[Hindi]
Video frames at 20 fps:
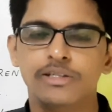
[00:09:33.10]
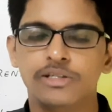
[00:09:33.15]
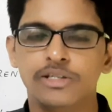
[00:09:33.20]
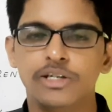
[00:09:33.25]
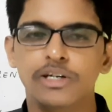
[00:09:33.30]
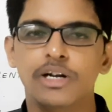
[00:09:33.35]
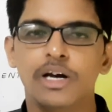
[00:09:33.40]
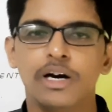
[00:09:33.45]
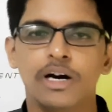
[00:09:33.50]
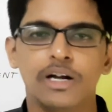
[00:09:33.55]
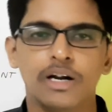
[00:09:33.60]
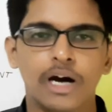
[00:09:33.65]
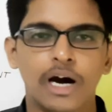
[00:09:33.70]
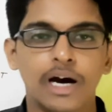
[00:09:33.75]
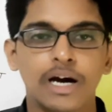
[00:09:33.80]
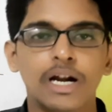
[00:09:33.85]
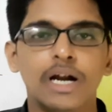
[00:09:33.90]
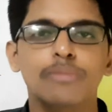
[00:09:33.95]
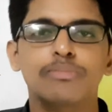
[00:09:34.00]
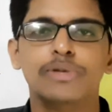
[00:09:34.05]
श्रीनगर
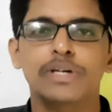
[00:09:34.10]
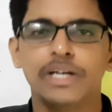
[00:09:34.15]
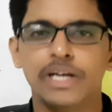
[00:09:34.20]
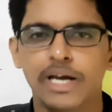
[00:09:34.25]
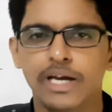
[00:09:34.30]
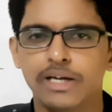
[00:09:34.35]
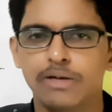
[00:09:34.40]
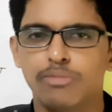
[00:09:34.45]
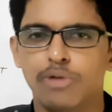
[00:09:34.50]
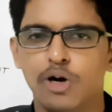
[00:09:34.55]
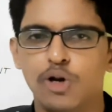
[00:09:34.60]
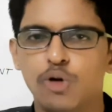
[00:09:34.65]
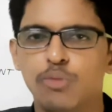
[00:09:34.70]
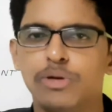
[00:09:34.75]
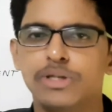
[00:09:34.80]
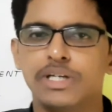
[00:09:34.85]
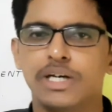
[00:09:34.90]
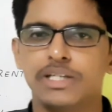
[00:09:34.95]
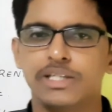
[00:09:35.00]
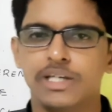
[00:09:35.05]
अगर आपकी रैंक मान लो
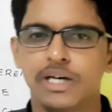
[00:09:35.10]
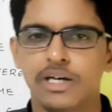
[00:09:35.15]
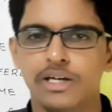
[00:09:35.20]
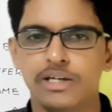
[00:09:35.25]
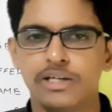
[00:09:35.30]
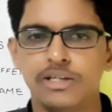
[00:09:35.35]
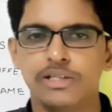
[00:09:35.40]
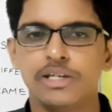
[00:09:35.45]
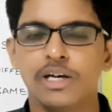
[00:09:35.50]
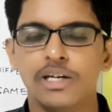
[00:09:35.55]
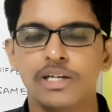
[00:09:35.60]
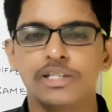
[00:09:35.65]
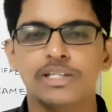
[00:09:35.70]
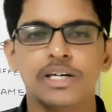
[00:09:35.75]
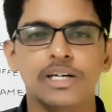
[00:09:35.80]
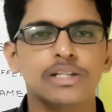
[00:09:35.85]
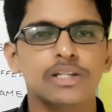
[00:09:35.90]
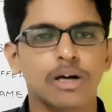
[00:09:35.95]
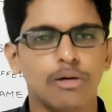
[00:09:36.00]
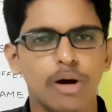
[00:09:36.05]
पचास हज़ार है चालीस
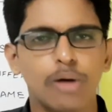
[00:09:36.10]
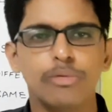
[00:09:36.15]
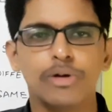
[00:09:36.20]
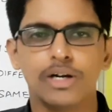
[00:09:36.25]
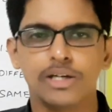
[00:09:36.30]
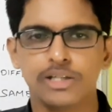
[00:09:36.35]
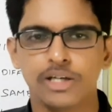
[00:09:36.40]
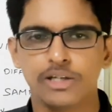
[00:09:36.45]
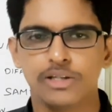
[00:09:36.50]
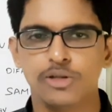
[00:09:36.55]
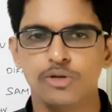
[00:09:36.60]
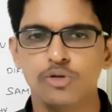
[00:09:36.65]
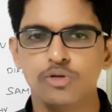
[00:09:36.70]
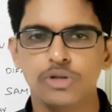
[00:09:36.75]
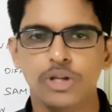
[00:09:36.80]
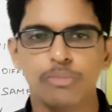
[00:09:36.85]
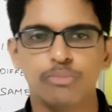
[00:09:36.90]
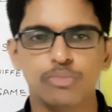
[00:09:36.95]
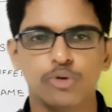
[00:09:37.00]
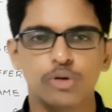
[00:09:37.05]
हज़ार है तब आप रख सकते हो
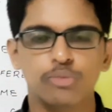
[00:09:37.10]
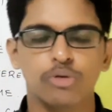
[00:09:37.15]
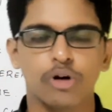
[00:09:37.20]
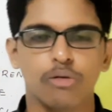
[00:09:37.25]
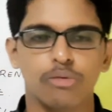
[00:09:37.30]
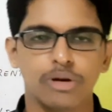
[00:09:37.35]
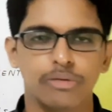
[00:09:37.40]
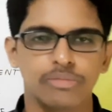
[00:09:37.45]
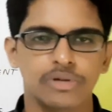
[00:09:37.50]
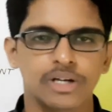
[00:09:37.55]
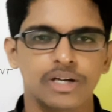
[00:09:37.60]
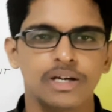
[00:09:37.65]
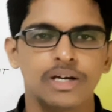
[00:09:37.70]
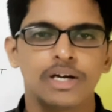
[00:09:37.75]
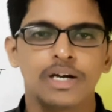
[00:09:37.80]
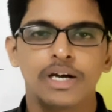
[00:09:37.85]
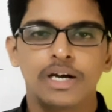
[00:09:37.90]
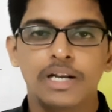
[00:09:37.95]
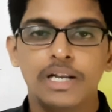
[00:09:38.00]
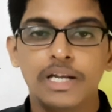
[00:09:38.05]
तब कोई प्रॉब्लम नहीं है
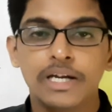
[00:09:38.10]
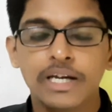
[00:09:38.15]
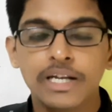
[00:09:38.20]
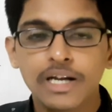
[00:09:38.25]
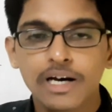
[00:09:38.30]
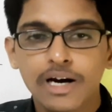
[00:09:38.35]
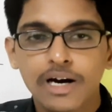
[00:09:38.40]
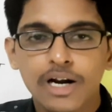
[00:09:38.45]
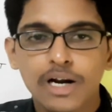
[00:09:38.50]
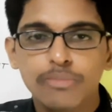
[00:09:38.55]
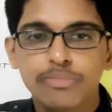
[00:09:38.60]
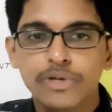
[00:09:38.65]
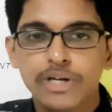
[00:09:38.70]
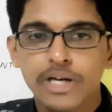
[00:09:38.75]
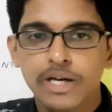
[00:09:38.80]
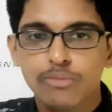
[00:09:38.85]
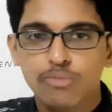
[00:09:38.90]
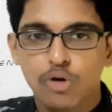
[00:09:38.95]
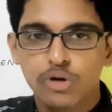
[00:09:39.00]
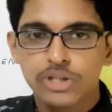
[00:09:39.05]
लेकिन अगर आपकी
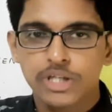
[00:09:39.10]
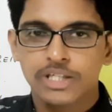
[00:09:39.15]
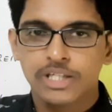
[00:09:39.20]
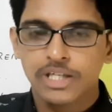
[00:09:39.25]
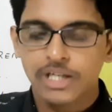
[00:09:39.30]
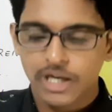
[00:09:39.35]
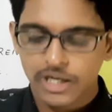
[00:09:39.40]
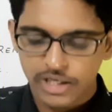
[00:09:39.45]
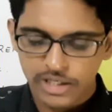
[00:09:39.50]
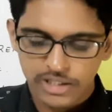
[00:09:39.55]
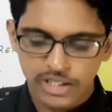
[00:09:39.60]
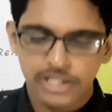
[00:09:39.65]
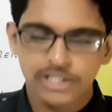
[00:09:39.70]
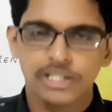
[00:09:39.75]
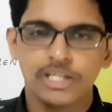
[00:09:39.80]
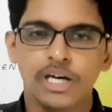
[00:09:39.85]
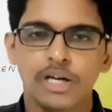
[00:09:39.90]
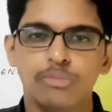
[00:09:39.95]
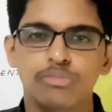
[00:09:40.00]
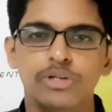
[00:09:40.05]
रैंक बहुत अच्छी आई है दस
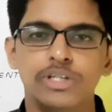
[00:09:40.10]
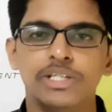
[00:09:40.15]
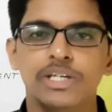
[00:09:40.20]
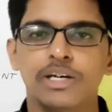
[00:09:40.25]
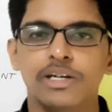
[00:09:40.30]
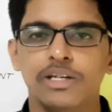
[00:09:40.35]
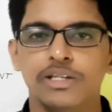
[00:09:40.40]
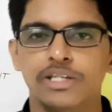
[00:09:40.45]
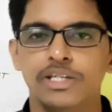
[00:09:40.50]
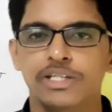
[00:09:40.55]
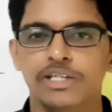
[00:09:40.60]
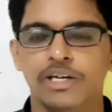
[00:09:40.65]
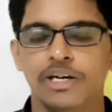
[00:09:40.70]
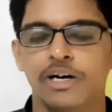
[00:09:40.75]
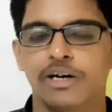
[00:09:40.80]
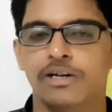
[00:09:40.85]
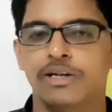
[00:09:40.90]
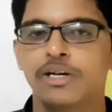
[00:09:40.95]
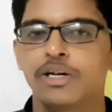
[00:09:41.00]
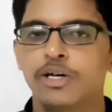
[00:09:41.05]
हज़ार बीस हज़ार तीस
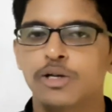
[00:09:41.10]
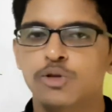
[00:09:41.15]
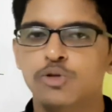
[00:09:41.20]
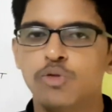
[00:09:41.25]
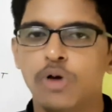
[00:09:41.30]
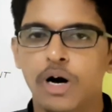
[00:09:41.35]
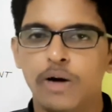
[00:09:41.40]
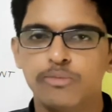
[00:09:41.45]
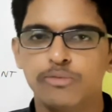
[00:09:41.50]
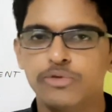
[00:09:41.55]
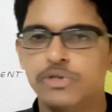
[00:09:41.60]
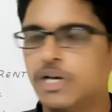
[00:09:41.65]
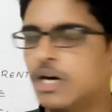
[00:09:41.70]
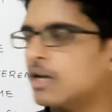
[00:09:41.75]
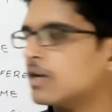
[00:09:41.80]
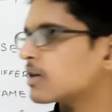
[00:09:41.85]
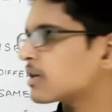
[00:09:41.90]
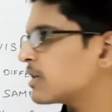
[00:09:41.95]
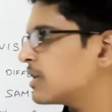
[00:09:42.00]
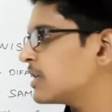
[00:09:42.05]
हज़ार तो आपको
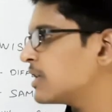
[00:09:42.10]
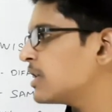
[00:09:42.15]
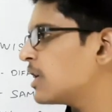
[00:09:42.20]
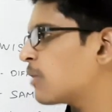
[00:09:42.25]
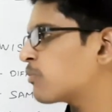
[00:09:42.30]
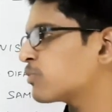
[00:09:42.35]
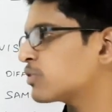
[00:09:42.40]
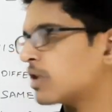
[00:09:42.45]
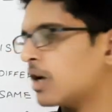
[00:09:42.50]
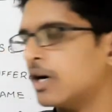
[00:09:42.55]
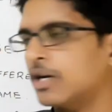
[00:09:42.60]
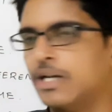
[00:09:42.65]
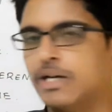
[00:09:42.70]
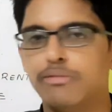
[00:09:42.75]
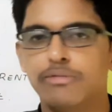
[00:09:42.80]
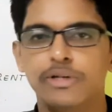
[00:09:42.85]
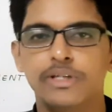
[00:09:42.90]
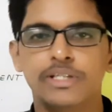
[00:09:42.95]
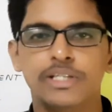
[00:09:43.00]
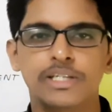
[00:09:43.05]
ध्यान रखना है कि आपको
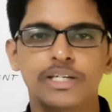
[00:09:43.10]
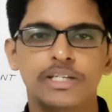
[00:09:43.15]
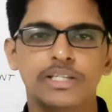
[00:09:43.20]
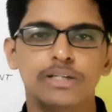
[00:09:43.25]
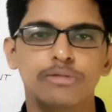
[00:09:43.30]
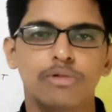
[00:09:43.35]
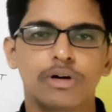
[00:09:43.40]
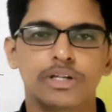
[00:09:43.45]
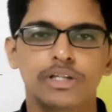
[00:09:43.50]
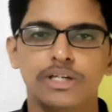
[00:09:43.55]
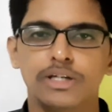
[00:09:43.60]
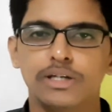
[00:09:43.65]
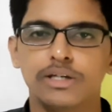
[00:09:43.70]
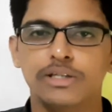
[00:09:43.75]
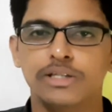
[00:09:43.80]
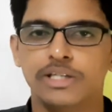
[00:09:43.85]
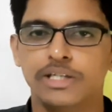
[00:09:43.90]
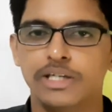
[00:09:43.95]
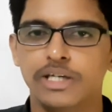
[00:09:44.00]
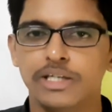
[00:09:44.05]
स्टार्टिंग में ही सी e भर देना है
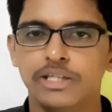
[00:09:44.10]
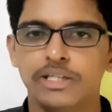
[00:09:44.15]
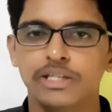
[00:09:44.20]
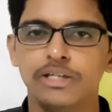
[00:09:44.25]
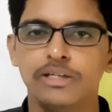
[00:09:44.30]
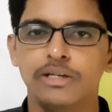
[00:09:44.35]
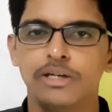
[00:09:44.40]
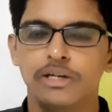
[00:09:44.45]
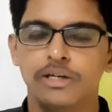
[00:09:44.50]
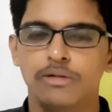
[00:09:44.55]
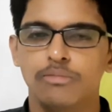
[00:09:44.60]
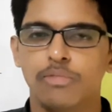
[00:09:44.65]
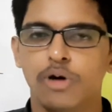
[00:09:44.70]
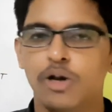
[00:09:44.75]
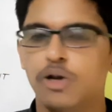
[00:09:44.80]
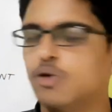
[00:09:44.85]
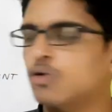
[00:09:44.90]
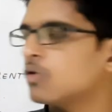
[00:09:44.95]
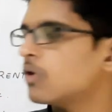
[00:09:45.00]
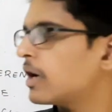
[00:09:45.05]
सी
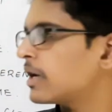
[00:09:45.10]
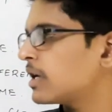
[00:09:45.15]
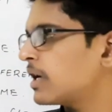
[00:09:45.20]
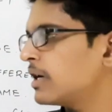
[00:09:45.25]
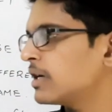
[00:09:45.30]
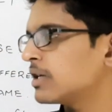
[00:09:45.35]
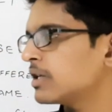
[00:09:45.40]
मान लो एन